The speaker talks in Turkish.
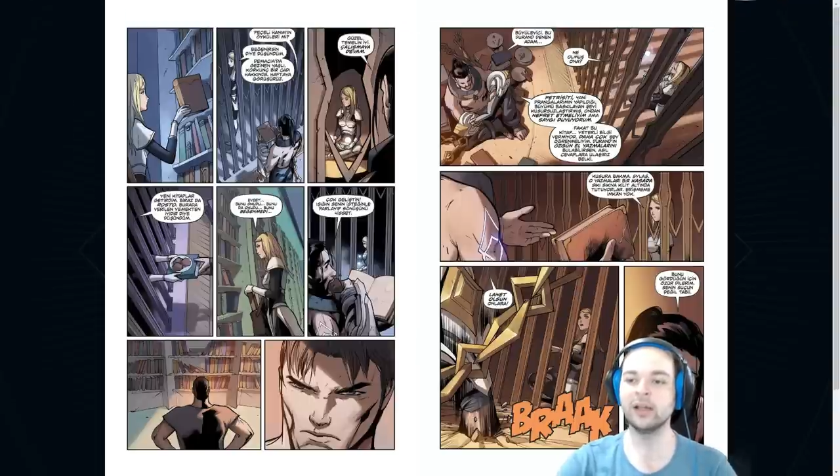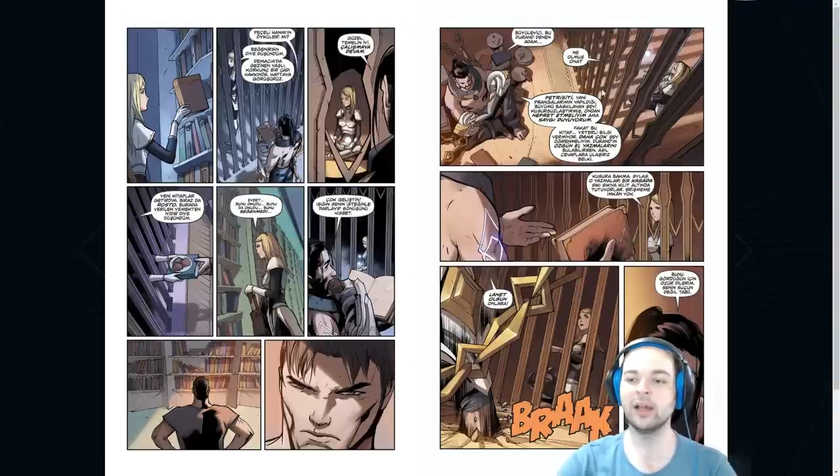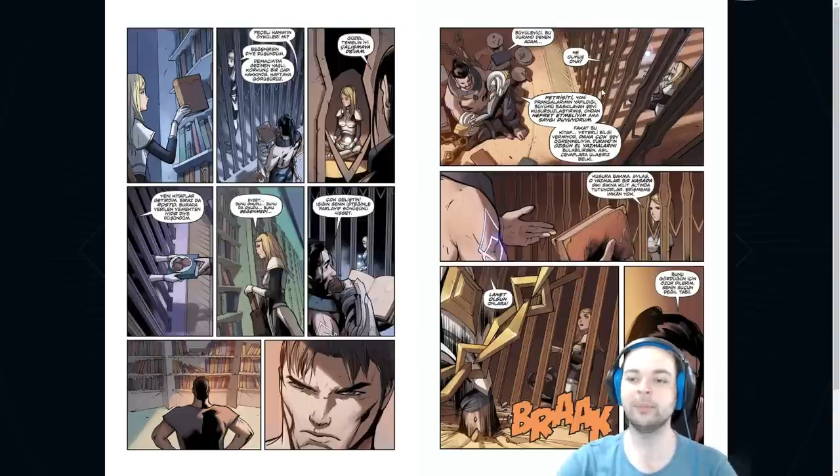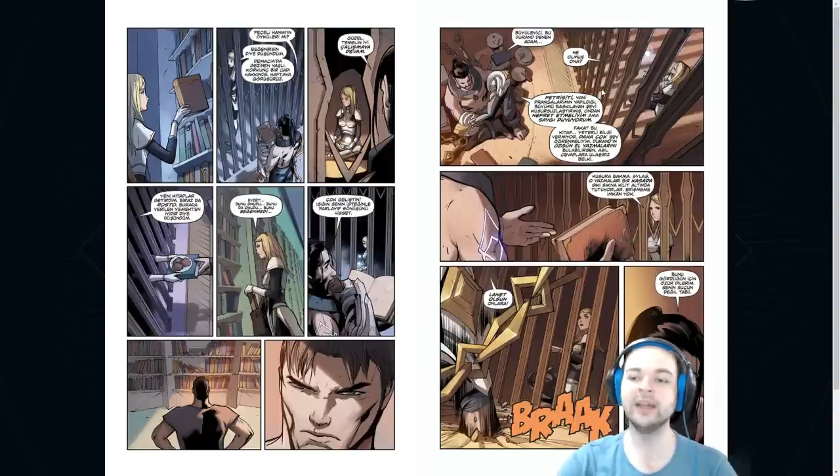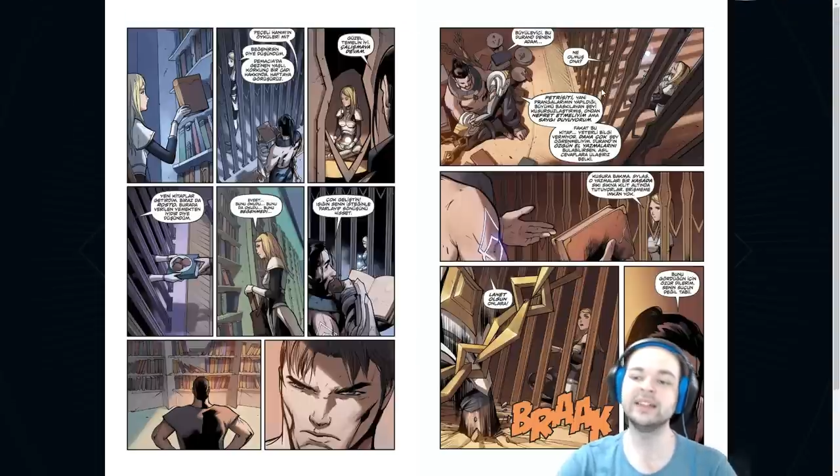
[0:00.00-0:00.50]

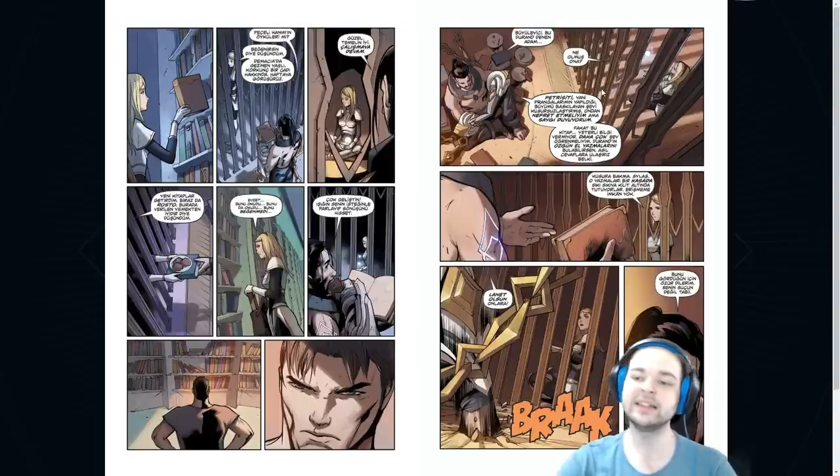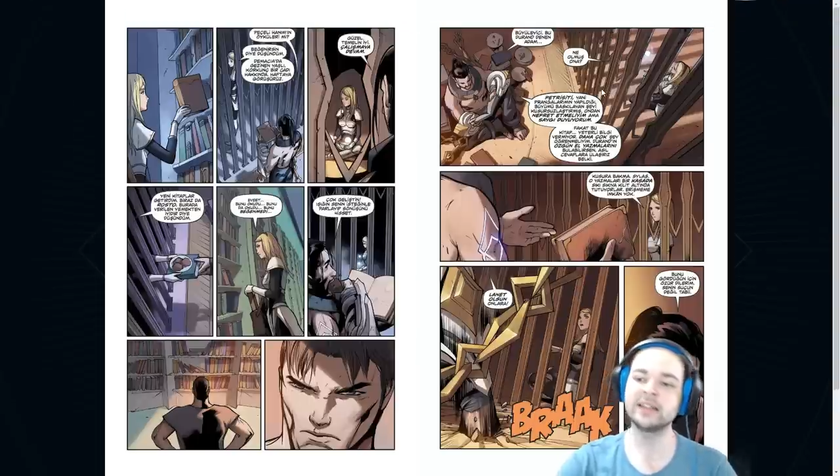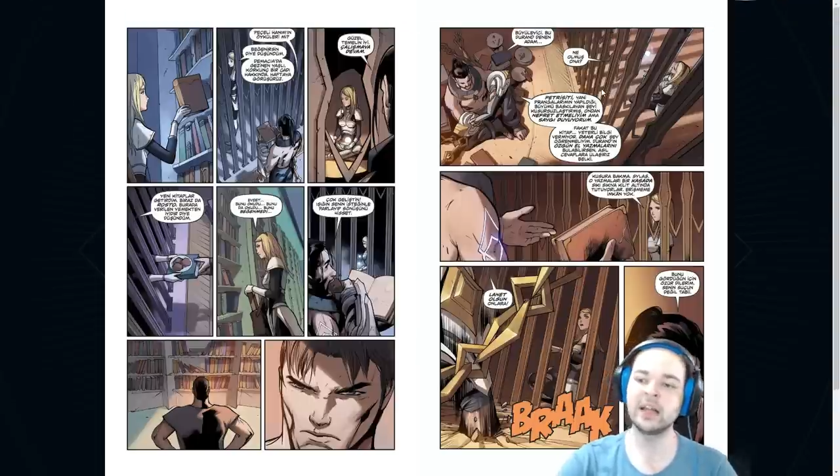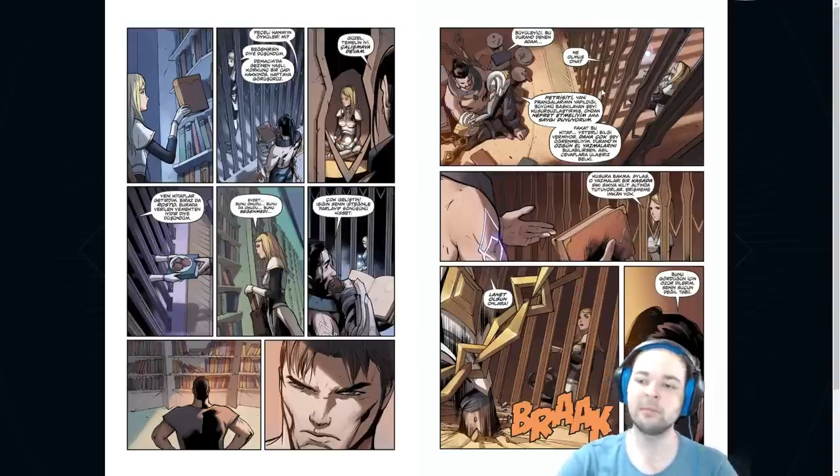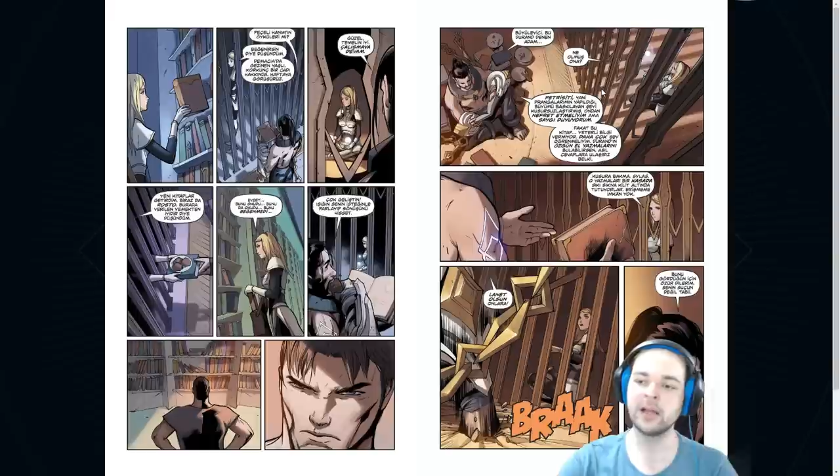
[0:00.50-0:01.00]
Ha
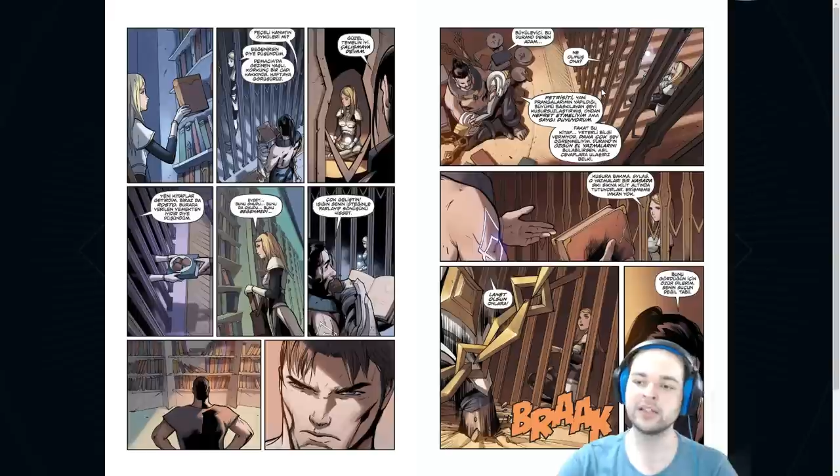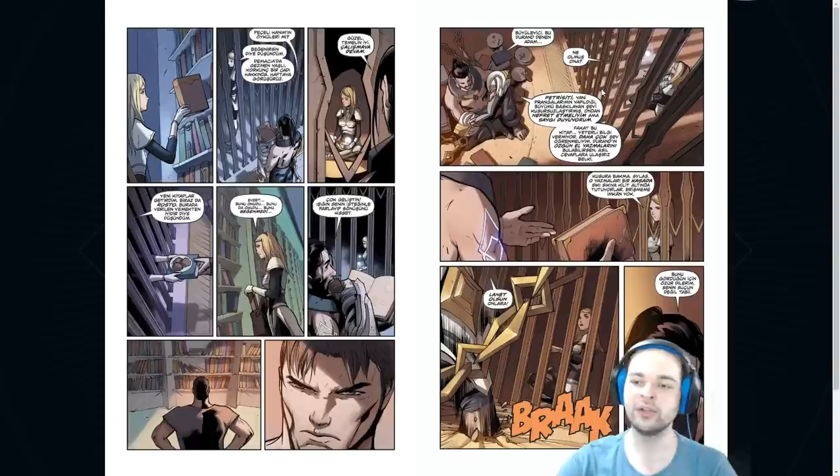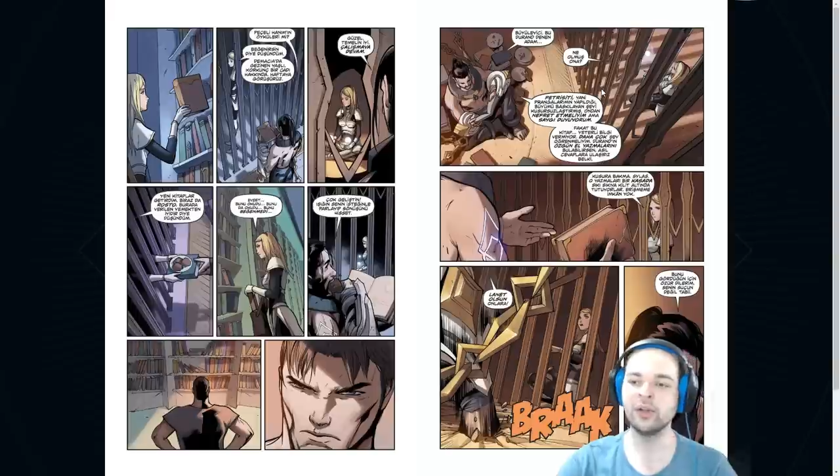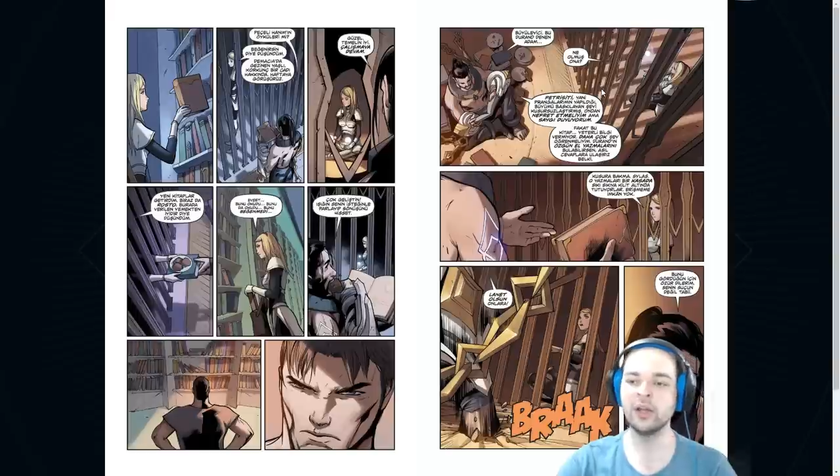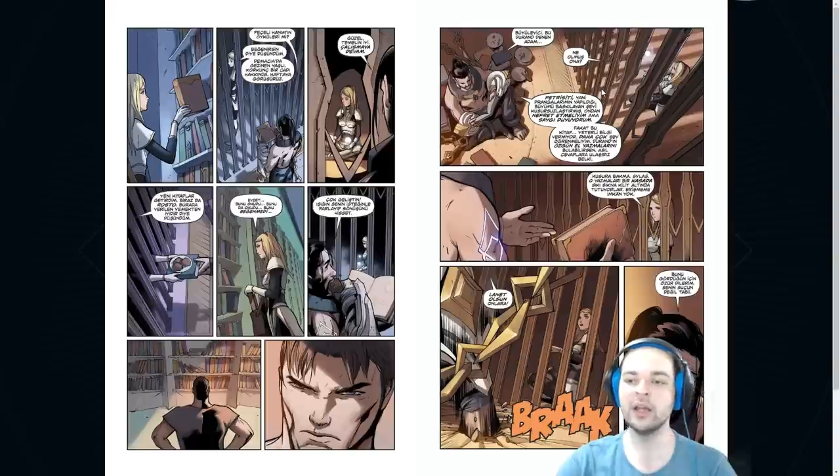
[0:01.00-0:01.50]
Petrisit'ten
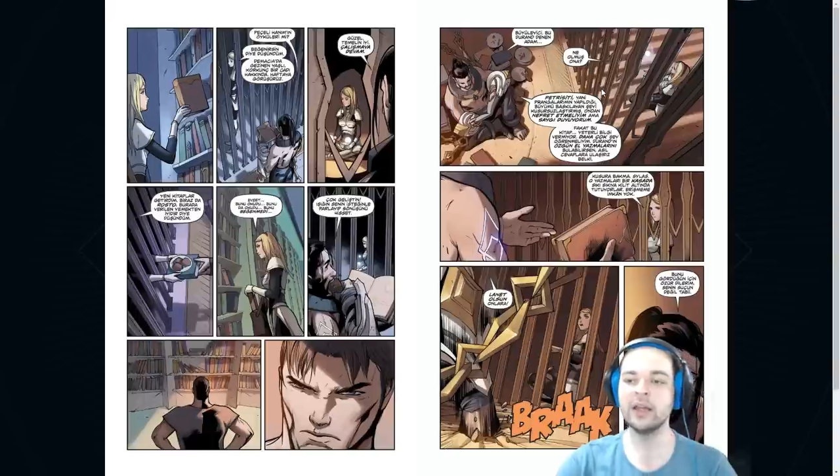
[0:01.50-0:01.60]
bahsediyor.